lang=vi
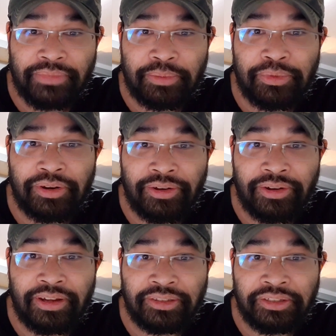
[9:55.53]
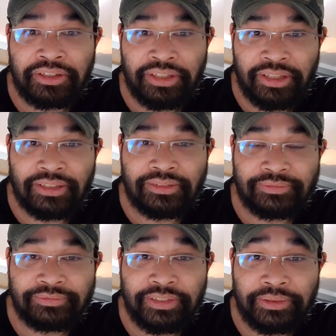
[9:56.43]
mà bọn họ đã thực hiện
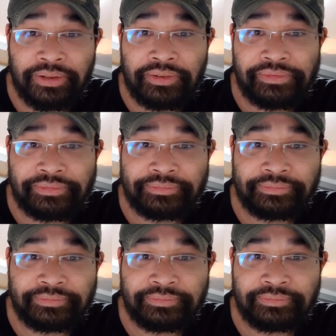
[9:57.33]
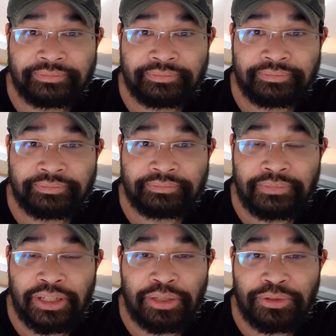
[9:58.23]
hiểu không
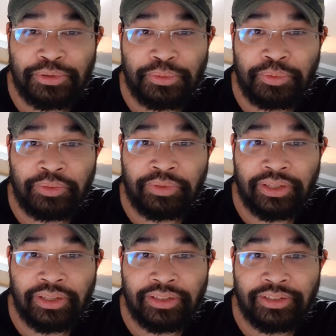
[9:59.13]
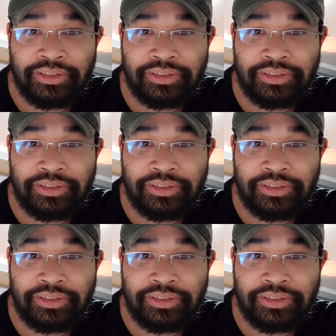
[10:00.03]
mà nhiều số quý vị